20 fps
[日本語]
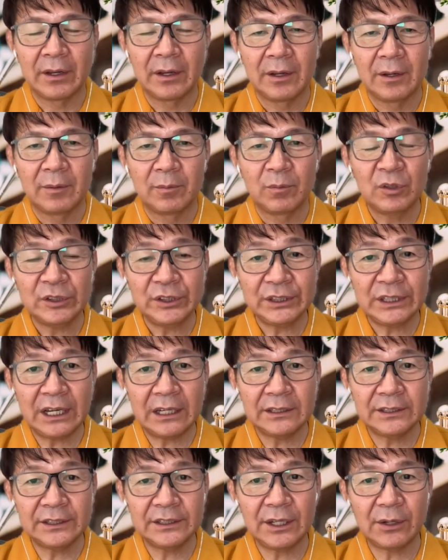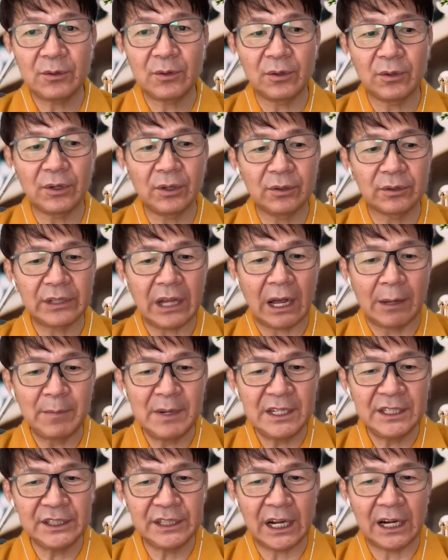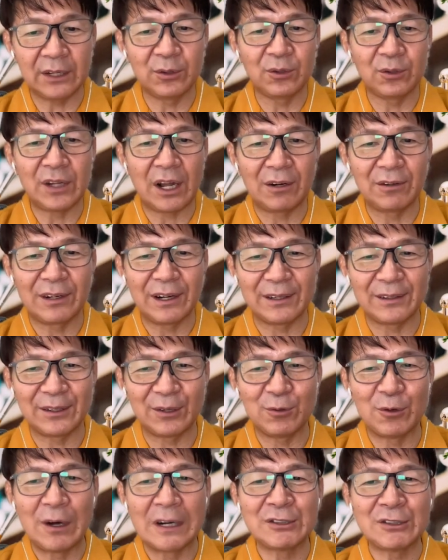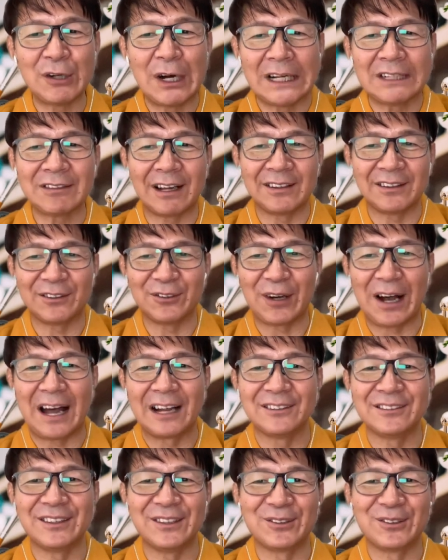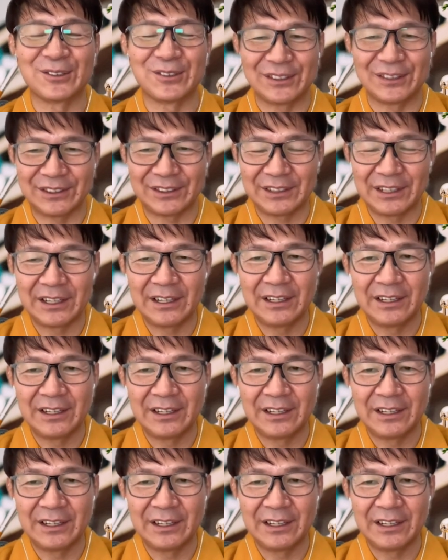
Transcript: もしかしてこれを試したらどうなるかっていうワクワク感とかあるっていうことです。